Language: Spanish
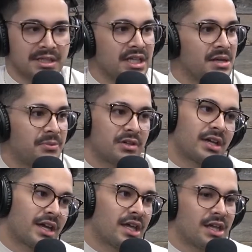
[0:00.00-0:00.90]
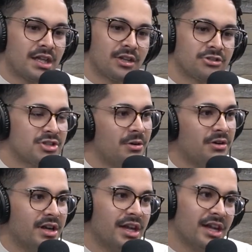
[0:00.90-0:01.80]
me tiene porque los
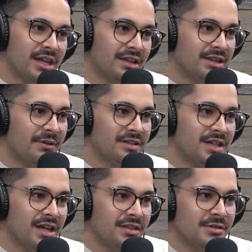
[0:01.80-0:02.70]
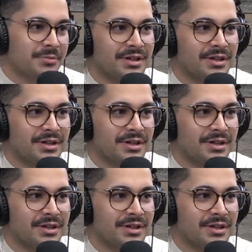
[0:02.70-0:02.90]
chavos que ella estaba haciendo,